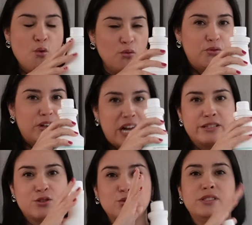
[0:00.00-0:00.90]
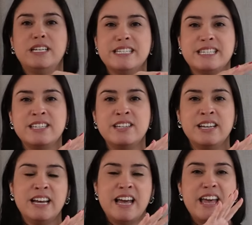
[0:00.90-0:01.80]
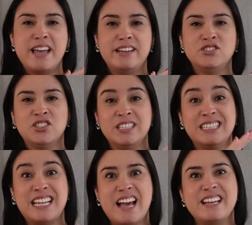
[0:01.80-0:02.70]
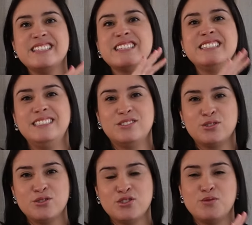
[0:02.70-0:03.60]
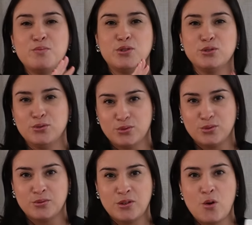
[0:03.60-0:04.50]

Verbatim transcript: um frasco desse rende 10 litros de produto.